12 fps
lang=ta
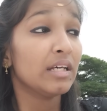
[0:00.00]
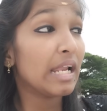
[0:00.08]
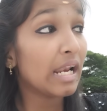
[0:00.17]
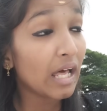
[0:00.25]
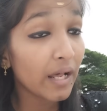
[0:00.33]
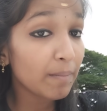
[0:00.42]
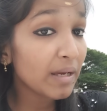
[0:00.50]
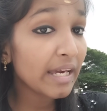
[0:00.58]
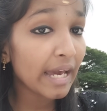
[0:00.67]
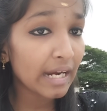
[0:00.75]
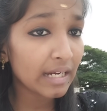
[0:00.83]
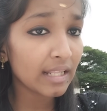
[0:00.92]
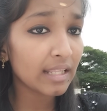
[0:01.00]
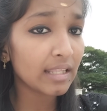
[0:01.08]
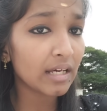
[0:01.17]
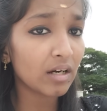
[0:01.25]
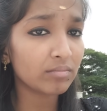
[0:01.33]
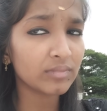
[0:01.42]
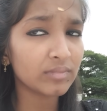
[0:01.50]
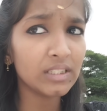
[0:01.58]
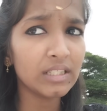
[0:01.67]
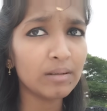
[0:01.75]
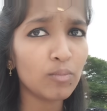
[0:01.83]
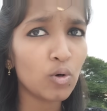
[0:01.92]
எல்லாருமே கேட்டது தான்
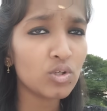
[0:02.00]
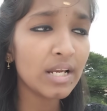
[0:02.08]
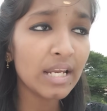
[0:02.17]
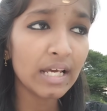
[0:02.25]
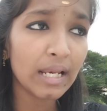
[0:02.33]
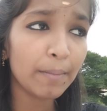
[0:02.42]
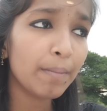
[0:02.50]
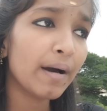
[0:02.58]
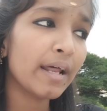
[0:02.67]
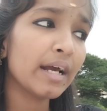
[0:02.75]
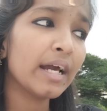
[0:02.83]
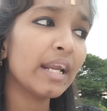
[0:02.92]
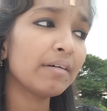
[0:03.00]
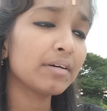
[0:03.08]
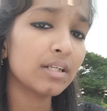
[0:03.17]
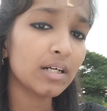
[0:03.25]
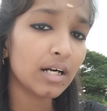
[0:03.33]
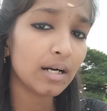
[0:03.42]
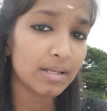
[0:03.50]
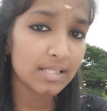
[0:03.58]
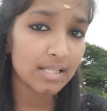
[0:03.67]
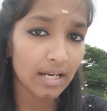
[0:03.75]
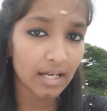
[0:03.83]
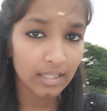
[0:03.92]
இது மோஸ்ட்லி நீங்களே போய் பாருங்கள் எனக்கு வந்திருக்க
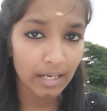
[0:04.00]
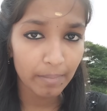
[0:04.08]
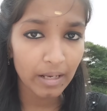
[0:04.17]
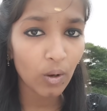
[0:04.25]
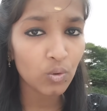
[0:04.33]
கமெண்ட்ஸில் எல்லாத்துலேயுமே